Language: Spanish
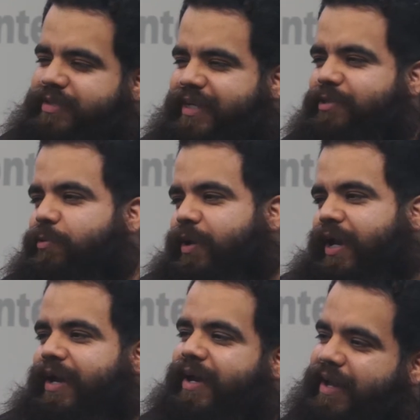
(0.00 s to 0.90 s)
es que
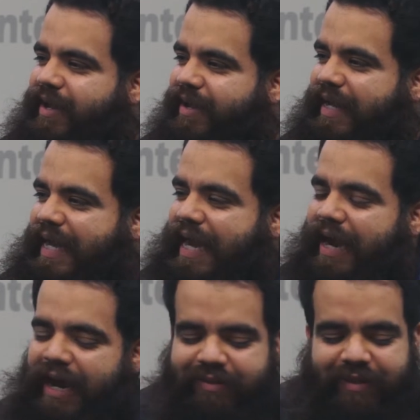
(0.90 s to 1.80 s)
surge
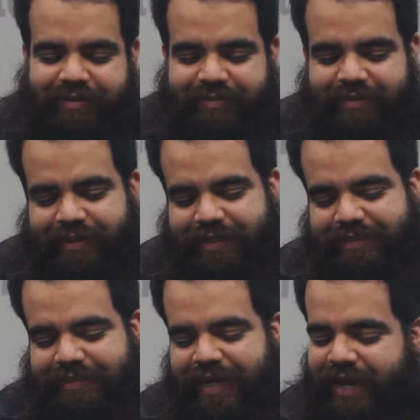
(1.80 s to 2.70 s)
Encartes?
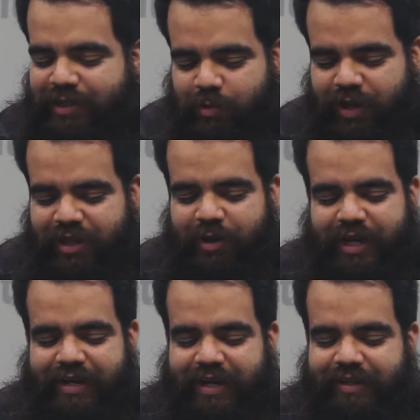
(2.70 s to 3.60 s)
Sé que es una idea
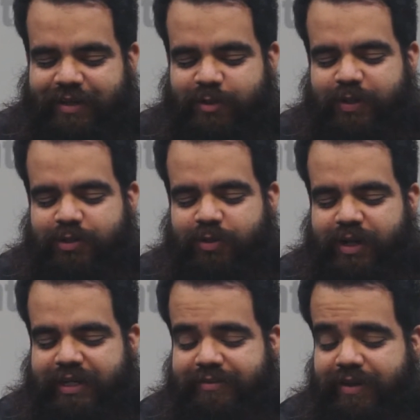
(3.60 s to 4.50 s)
original de tres
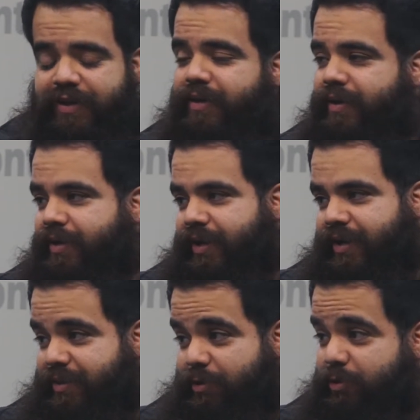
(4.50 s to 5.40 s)
personas,
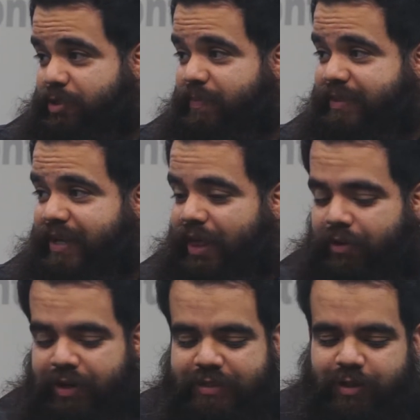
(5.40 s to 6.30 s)
eh, de otros
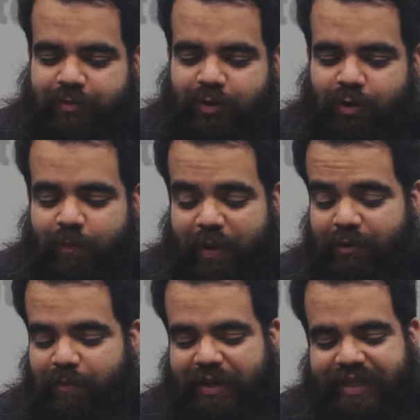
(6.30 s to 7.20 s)
investigadores como
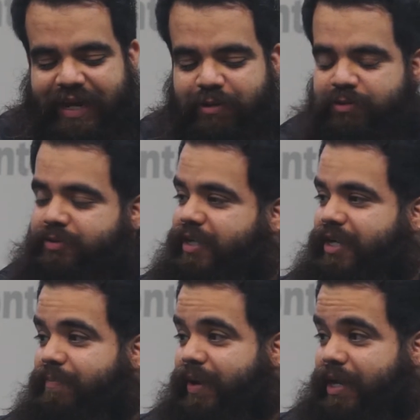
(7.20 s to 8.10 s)
Pablo Mateos
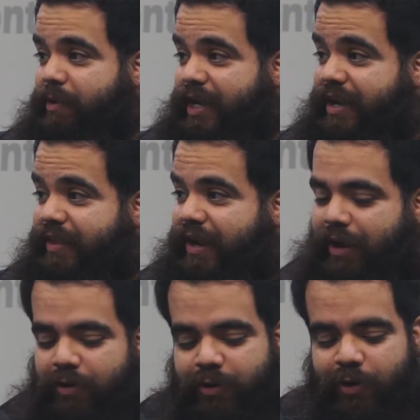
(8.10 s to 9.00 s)
y María Eugenia de
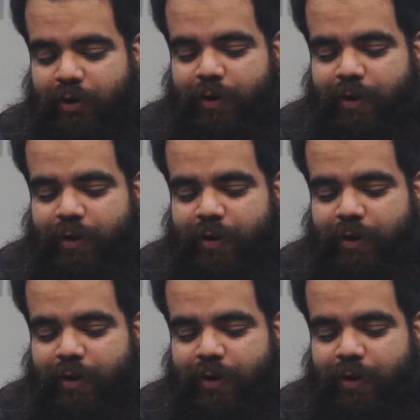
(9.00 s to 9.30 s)
la O,